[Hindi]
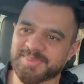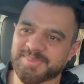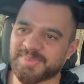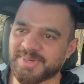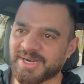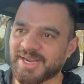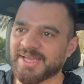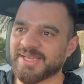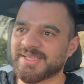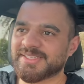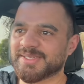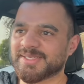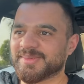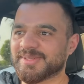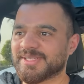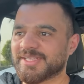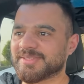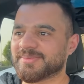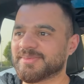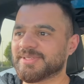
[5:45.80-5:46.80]
बड़ा ही
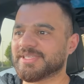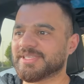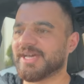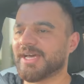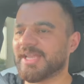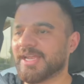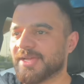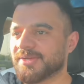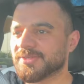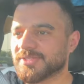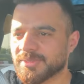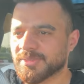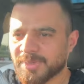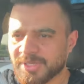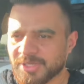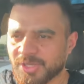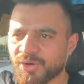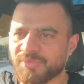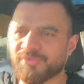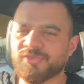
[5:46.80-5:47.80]
ज़बरदस्त मज़ा आ रहा है उसके
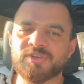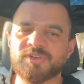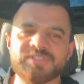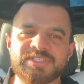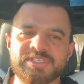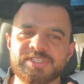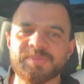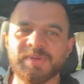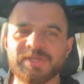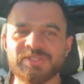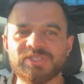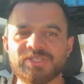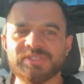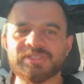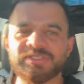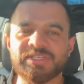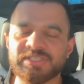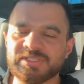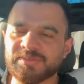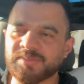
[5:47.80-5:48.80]
बाद ऑफ रोड सस्पेंशन
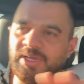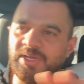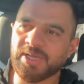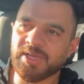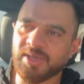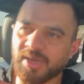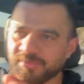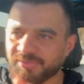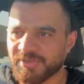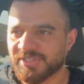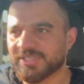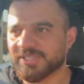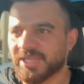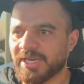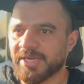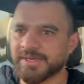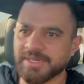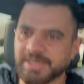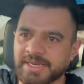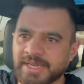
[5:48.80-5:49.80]
हैं इसमें काफ़ी
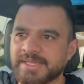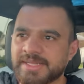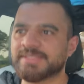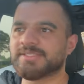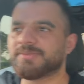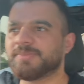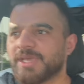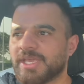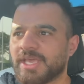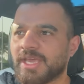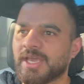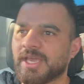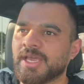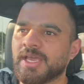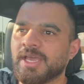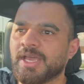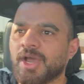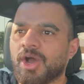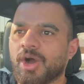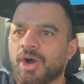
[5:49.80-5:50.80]
सारे टरेन्स में ये
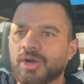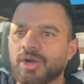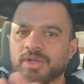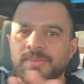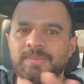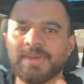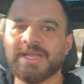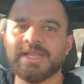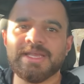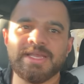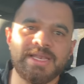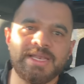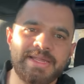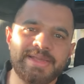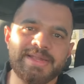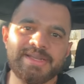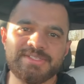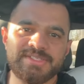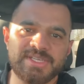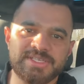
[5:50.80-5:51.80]
ऑटोमेटिकली
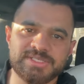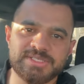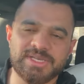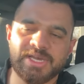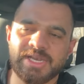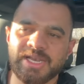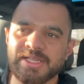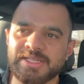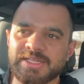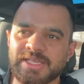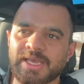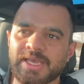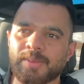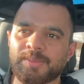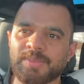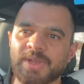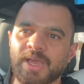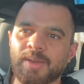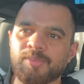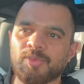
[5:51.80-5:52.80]
एडजस्ट कर लेती है
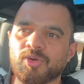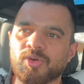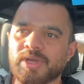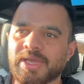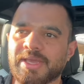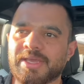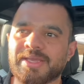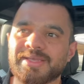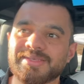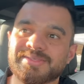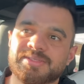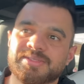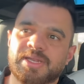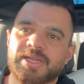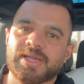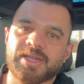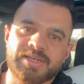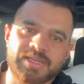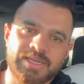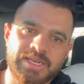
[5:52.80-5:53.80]
अपने आप को कि किस तरह
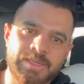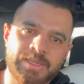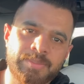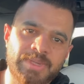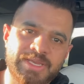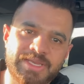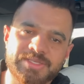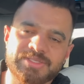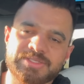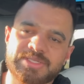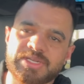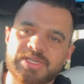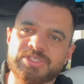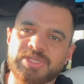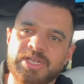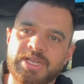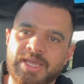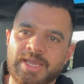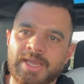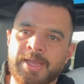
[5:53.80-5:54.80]
के ट्रेन में किस तरह
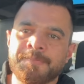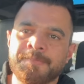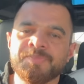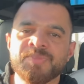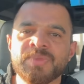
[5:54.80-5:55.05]
चलना है